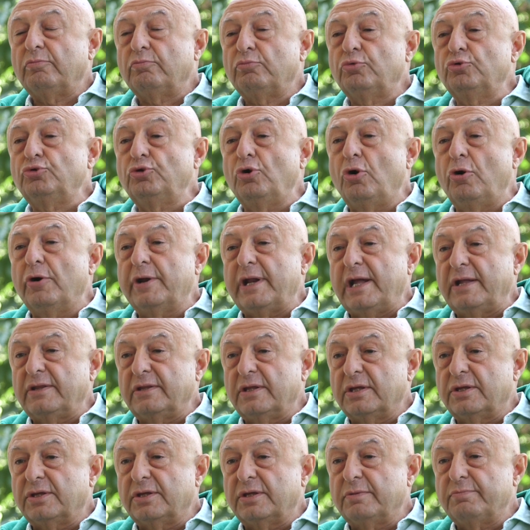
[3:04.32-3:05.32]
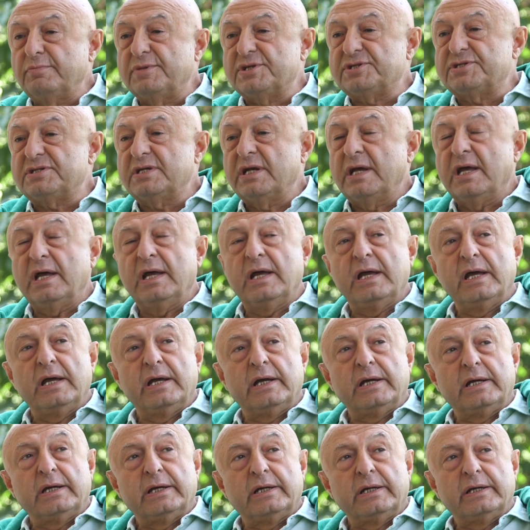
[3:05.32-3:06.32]
Bunu öğrendik biz.
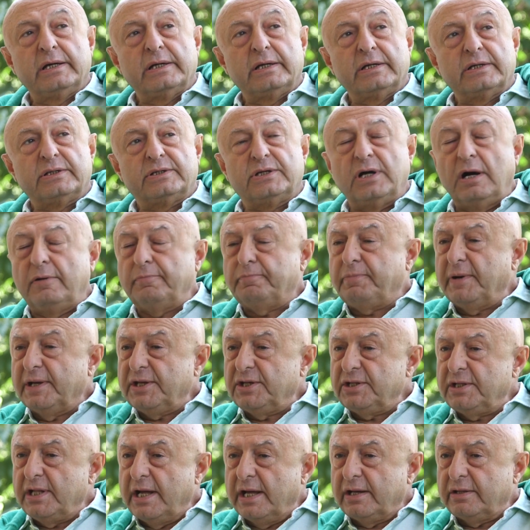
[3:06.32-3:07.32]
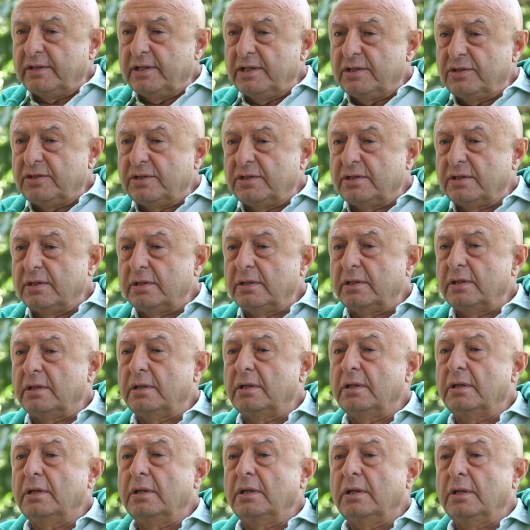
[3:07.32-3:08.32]
Kampa giderdik.
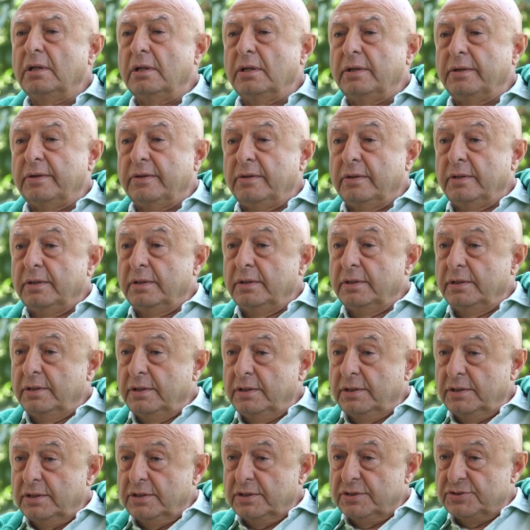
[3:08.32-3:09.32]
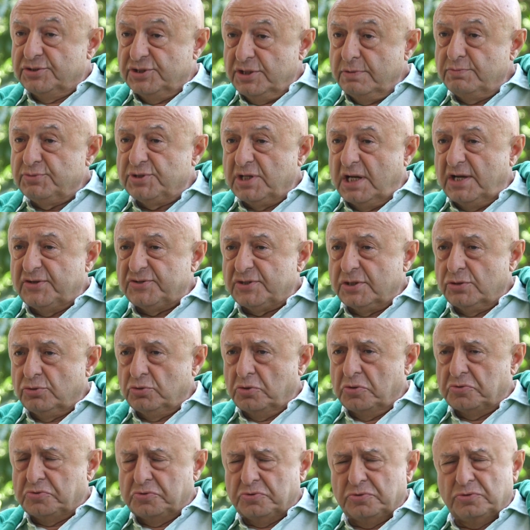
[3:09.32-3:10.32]
Ee, Jim Johnson
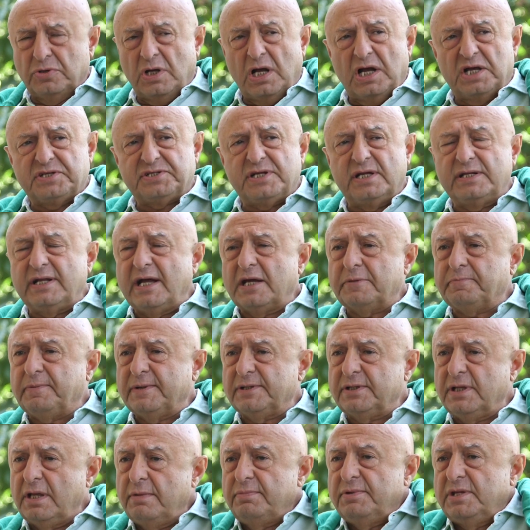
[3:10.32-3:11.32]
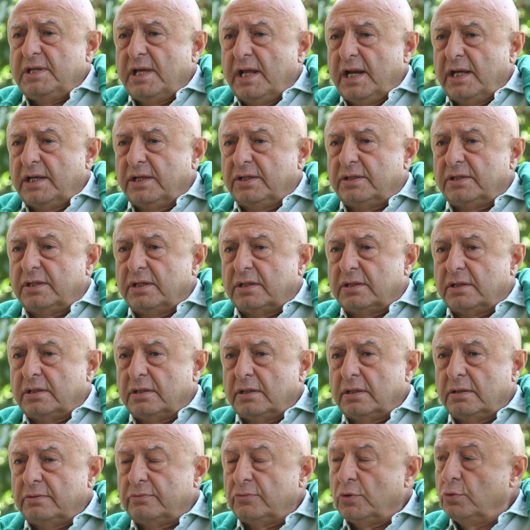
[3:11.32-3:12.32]
götürdü. Hasan Arpa diye bir yere gittik.
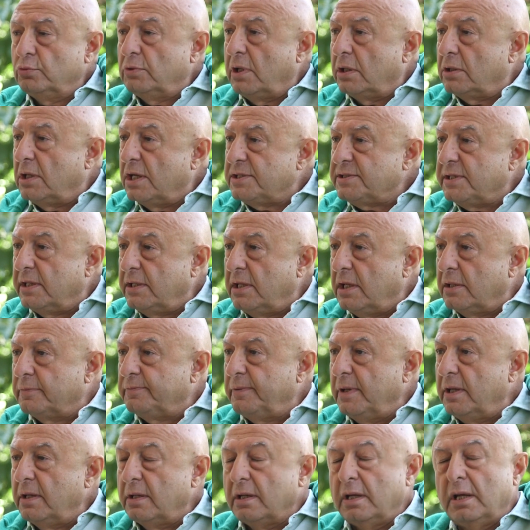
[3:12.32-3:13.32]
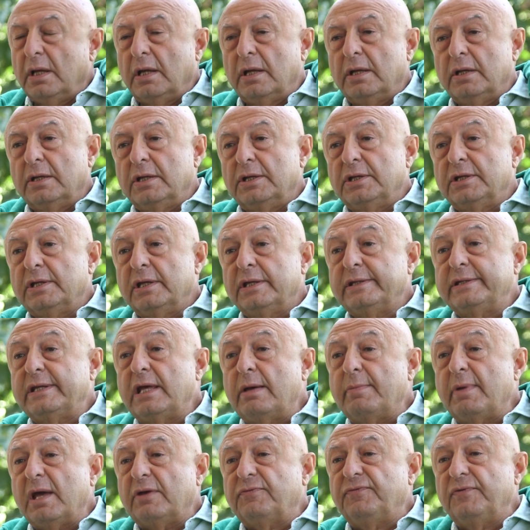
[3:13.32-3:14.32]
Ulan Hasan Arpa
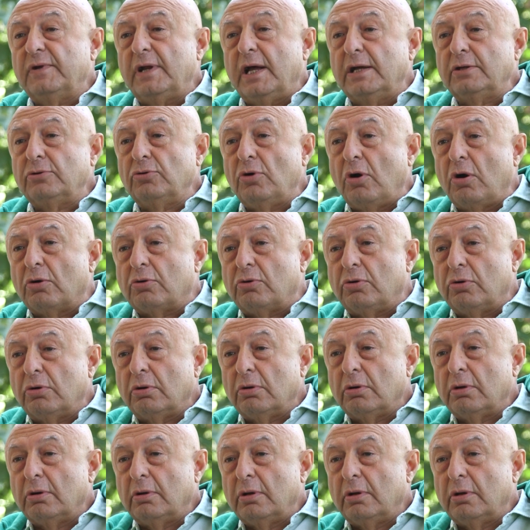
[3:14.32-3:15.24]
yemek filan yok.